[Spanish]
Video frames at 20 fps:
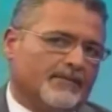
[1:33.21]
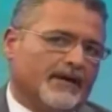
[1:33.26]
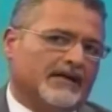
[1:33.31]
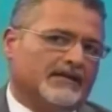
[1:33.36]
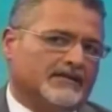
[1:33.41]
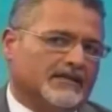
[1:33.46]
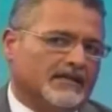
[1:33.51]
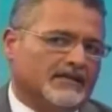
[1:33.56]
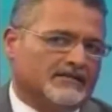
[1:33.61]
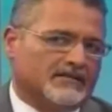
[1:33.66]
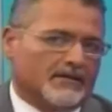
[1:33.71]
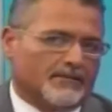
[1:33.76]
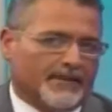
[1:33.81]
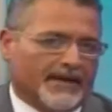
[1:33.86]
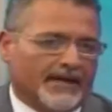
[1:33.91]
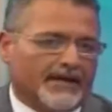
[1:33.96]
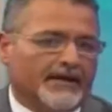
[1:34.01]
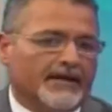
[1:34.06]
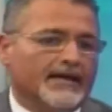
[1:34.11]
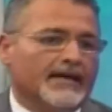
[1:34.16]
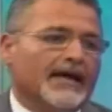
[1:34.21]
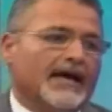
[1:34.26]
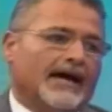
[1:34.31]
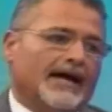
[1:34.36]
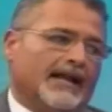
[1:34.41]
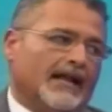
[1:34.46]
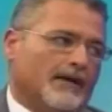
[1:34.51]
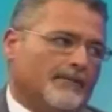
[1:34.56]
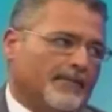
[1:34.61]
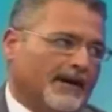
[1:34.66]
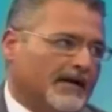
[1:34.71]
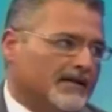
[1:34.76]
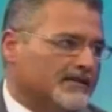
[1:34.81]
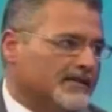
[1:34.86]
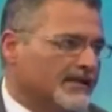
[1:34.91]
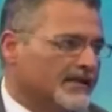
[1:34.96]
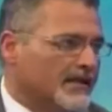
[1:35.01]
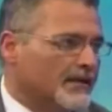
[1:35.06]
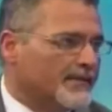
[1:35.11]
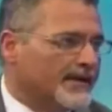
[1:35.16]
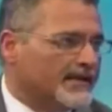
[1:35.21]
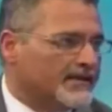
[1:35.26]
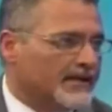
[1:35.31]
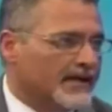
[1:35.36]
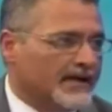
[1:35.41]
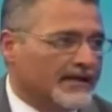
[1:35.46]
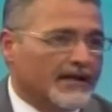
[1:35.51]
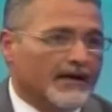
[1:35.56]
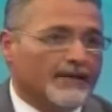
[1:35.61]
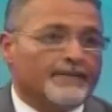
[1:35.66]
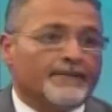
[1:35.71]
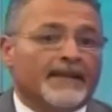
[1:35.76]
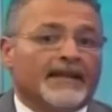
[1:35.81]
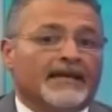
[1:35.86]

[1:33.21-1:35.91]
partícipe a la parte demandada.